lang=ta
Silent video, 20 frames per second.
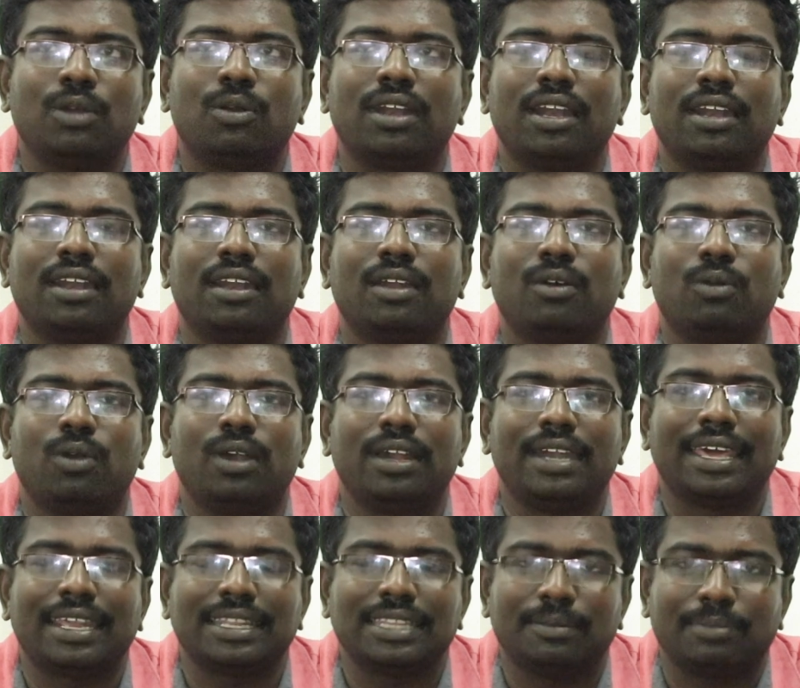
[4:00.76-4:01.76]
குழந்தைகளுடன்
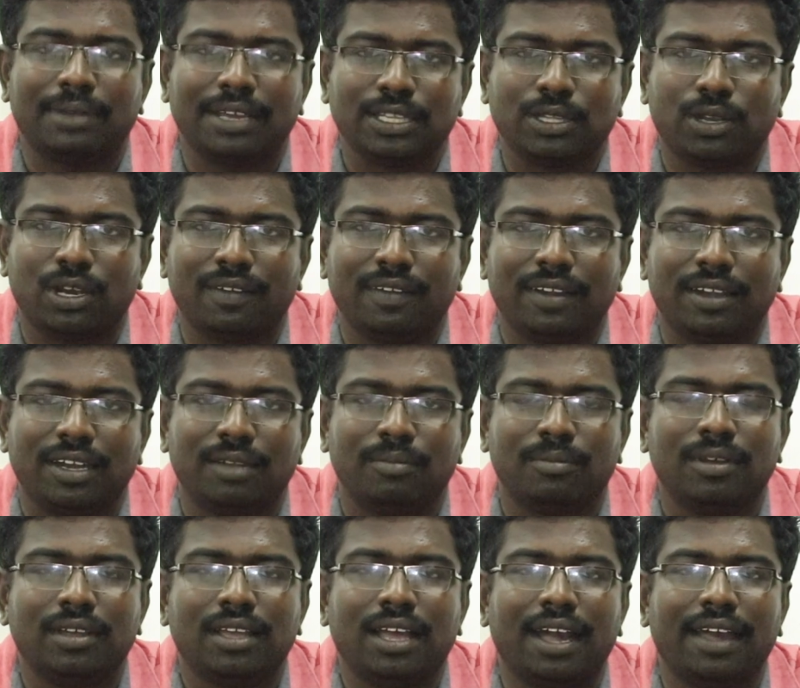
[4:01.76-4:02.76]
உங்கள் நேரத்தை பகிர்ந்து கொள்ள
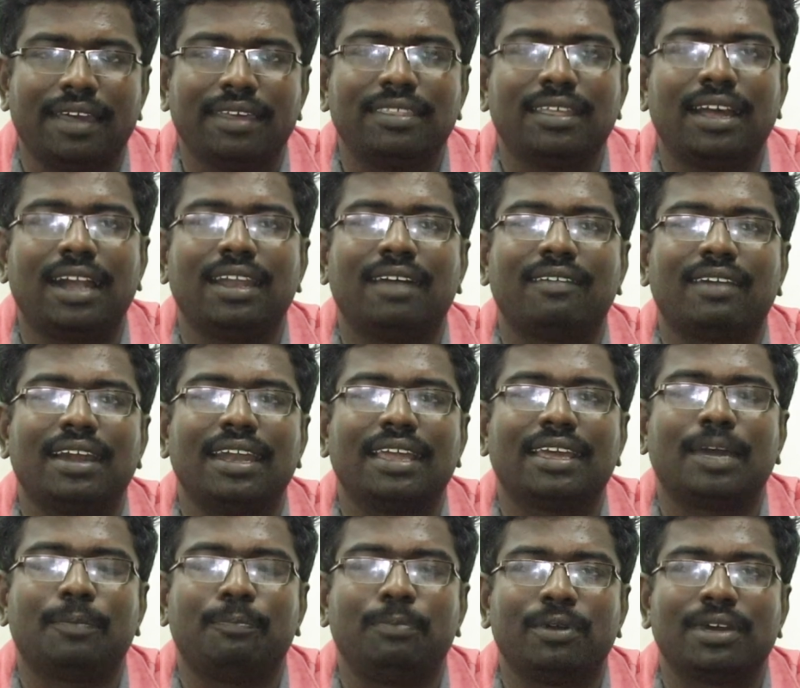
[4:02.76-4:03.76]
வேண்டும் அதுதான்
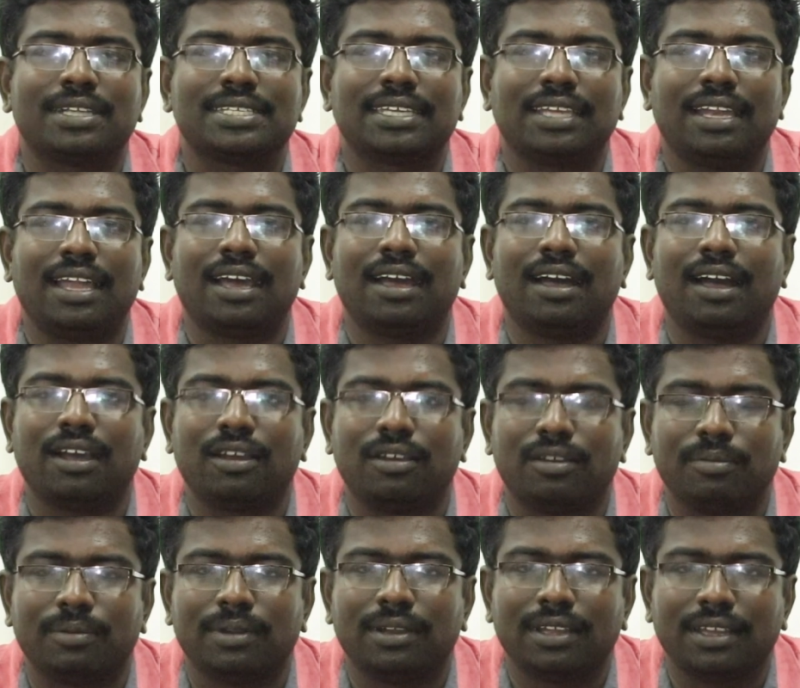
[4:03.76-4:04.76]
அவர்களை கற்புக்கரசிகளாக
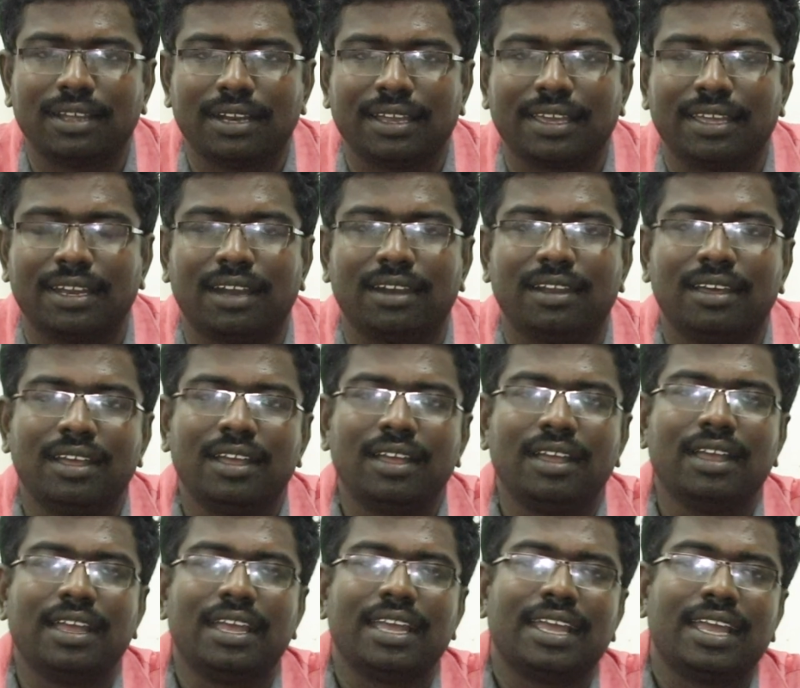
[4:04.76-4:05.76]
ஆக்கும் என்கிறான்
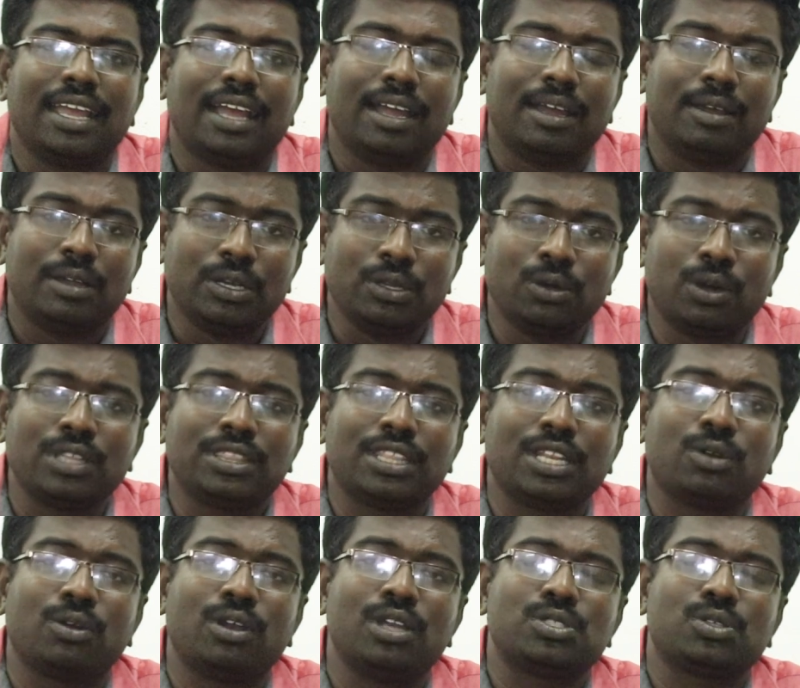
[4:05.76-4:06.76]
இன்னொரு
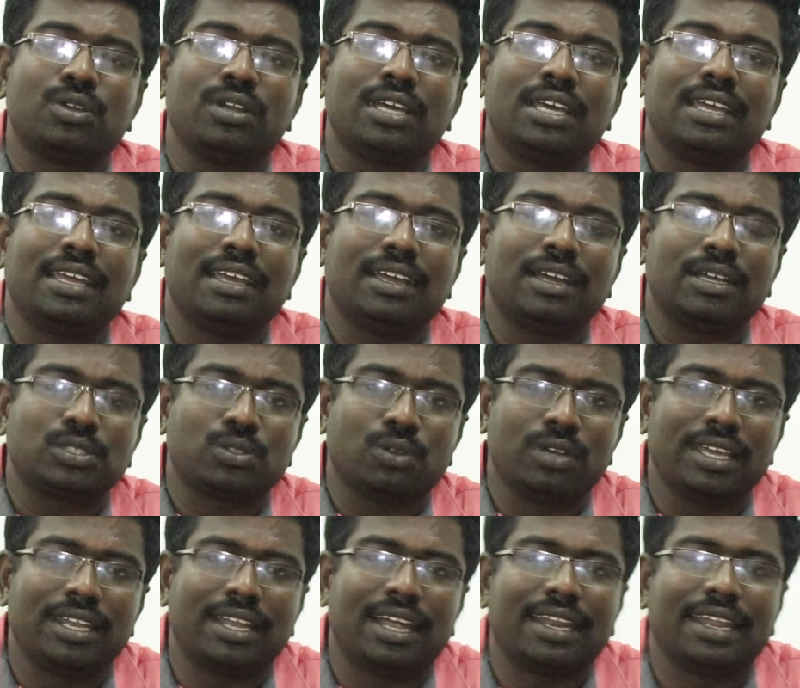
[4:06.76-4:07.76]
திருக்குறள் சொல்லு
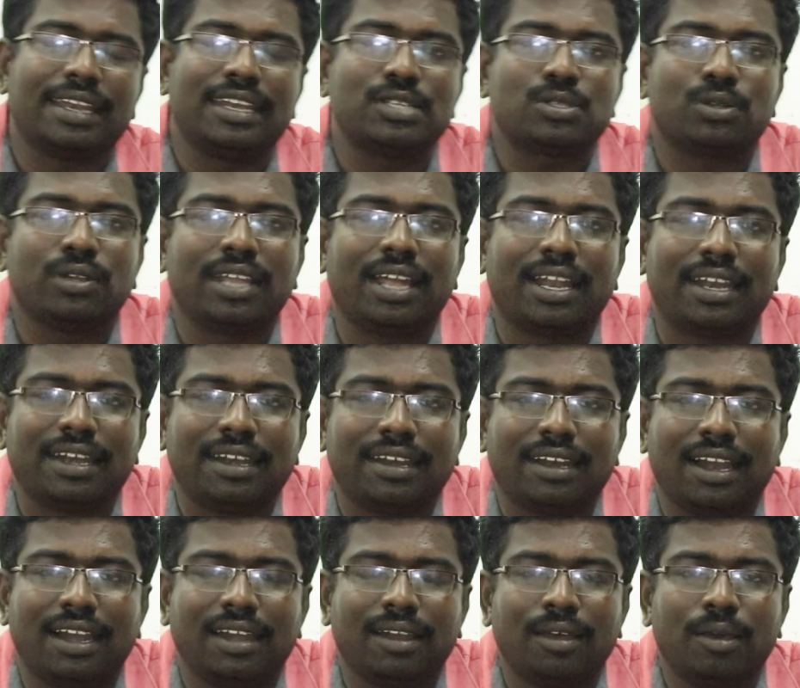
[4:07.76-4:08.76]
சொல்கிறார் என்ன சொல்கிறார்
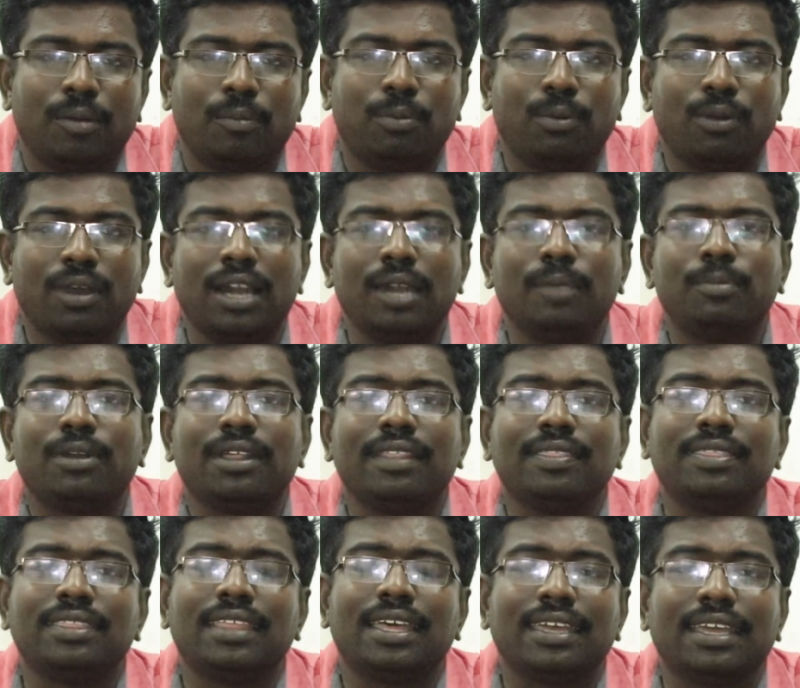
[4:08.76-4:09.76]
என்றால் புகழ்
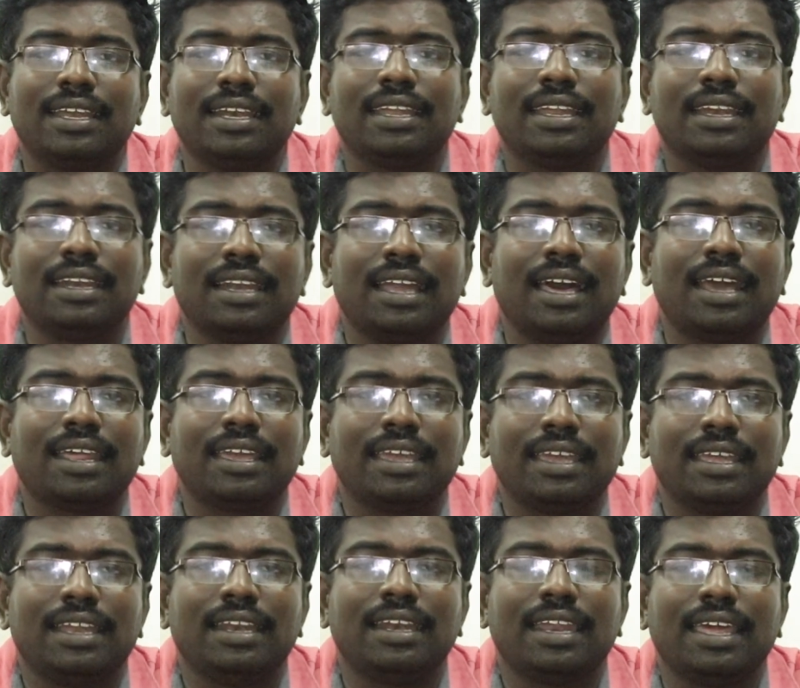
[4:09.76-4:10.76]
புரிந்த இல்
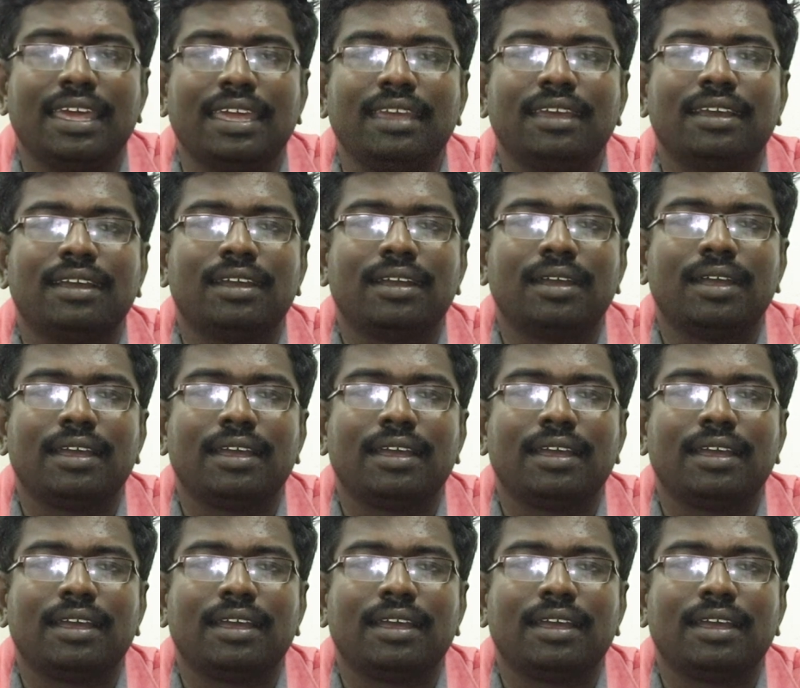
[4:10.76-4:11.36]
இல்லாருக்கு இல்லை